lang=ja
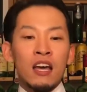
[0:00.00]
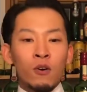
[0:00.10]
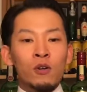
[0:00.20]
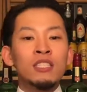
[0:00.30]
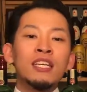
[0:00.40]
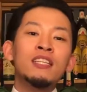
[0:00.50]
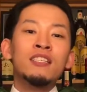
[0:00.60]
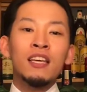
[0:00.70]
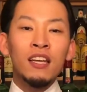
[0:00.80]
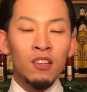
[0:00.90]
告知なんで
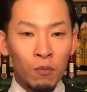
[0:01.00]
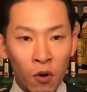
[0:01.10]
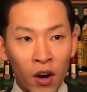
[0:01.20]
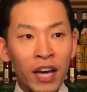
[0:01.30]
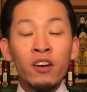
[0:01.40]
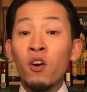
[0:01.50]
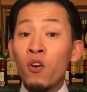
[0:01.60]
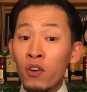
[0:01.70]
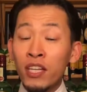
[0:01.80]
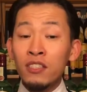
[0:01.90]
すけれども、はい、
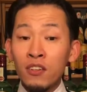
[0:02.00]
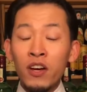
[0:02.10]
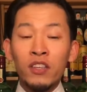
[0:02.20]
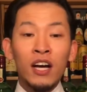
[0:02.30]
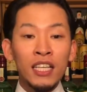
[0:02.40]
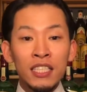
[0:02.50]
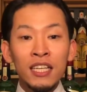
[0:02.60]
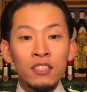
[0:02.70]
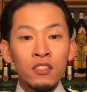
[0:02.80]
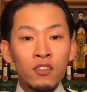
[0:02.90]
今月の、えっ、ー、と、8
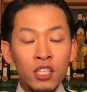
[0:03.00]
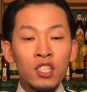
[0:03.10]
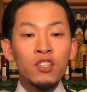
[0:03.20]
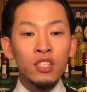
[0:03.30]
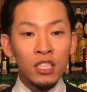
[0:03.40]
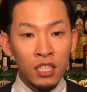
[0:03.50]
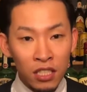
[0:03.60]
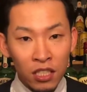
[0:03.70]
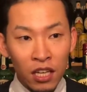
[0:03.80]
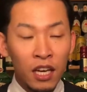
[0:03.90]
月の22
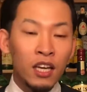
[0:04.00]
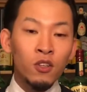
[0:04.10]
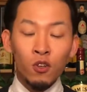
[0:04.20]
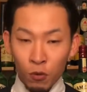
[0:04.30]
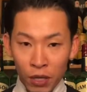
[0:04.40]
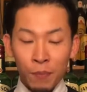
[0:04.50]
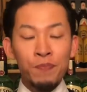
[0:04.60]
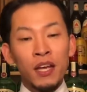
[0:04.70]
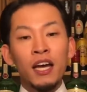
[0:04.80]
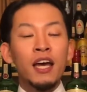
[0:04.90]
日、えー、土曜日、
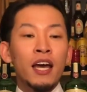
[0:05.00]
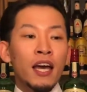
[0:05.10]
はい。